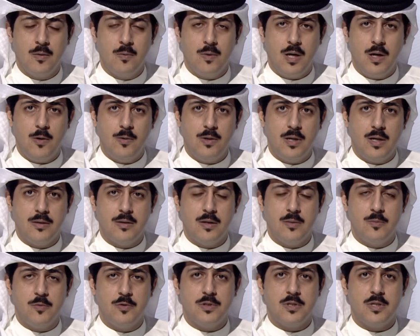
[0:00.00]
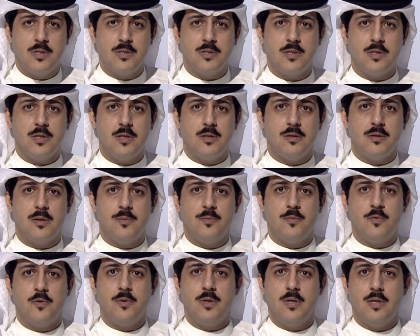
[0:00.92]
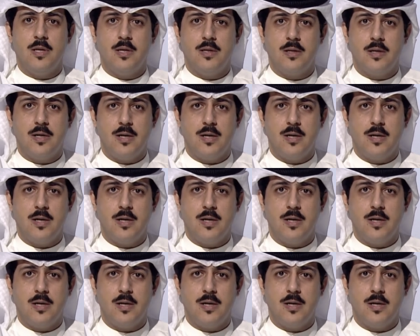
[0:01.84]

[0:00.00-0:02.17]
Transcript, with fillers: وحول هذا المنجز ينضم إلينا